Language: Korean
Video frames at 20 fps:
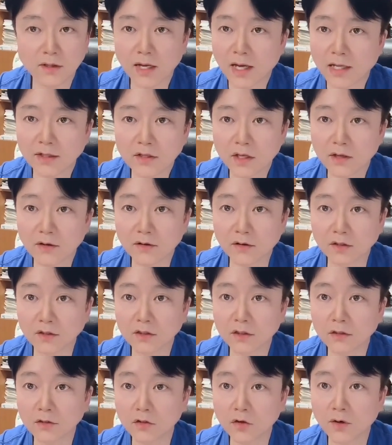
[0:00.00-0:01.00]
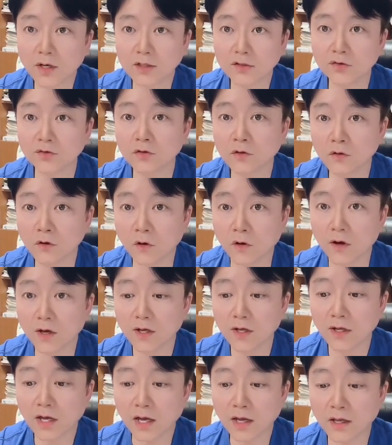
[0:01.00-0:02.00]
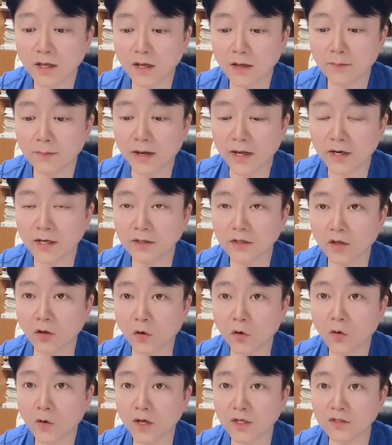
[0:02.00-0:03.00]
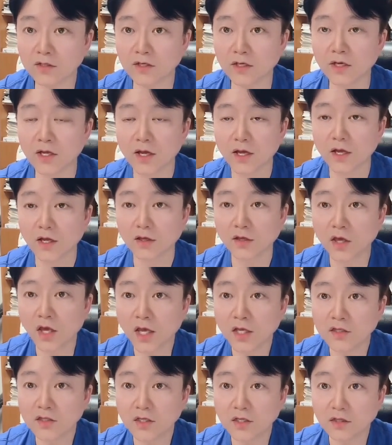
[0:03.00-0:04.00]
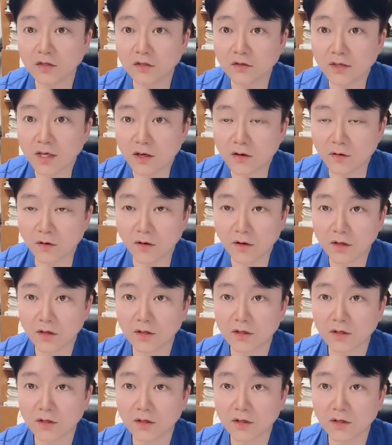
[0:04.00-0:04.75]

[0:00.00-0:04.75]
아니에요 특정화할 수 있는 거 아까 말한 여러 가지 굉장히 특이한 거